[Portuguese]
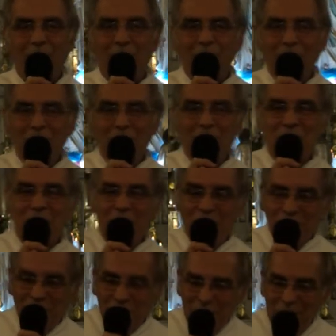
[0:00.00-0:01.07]
Eu já
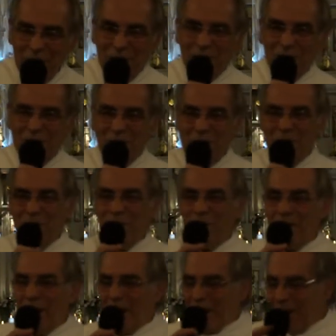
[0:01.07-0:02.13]
vi gente
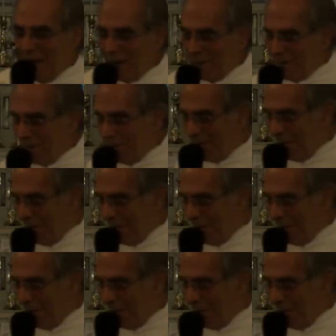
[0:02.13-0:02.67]
falando